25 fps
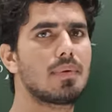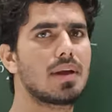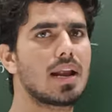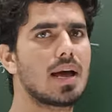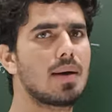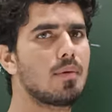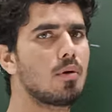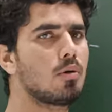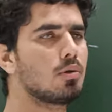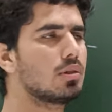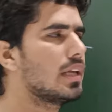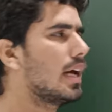
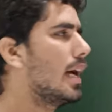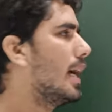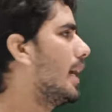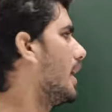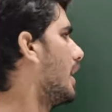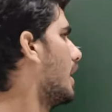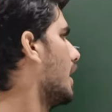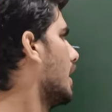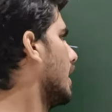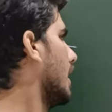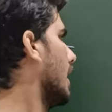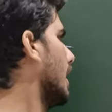बराबर होता
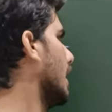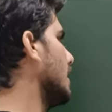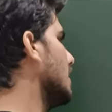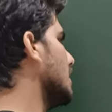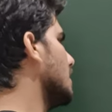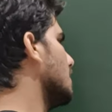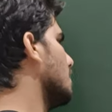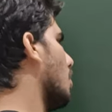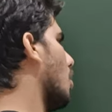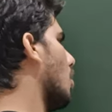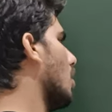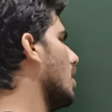है
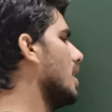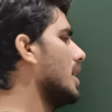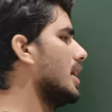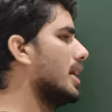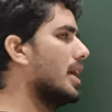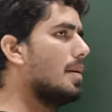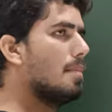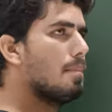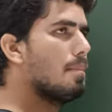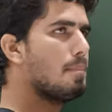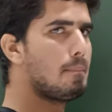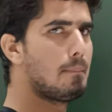इस बॉडी
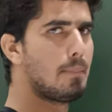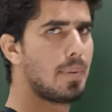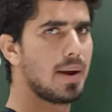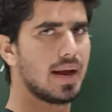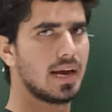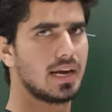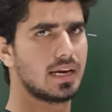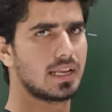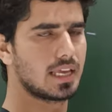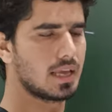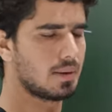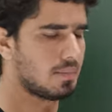के
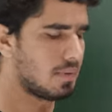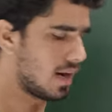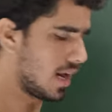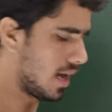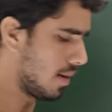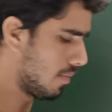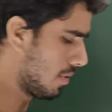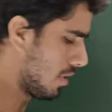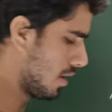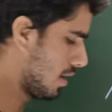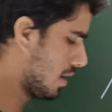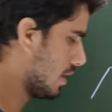वेट के
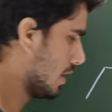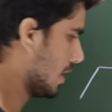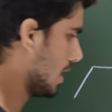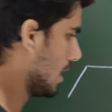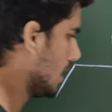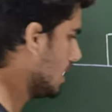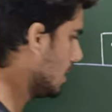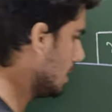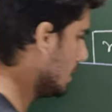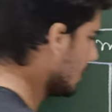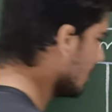बराबर यानी